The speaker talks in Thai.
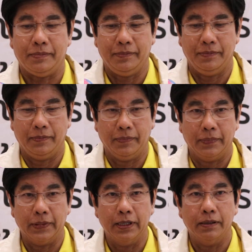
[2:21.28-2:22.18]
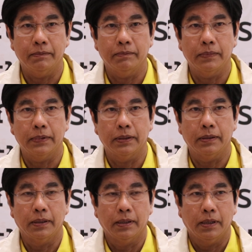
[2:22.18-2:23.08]
ท่านฝากไรนิดนึงได้ไหม
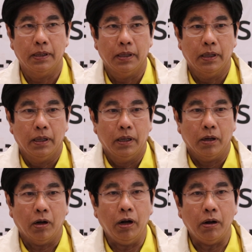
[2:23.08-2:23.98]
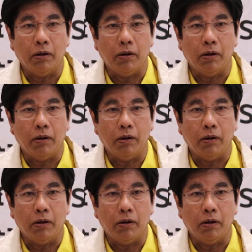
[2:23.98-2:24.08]
ก็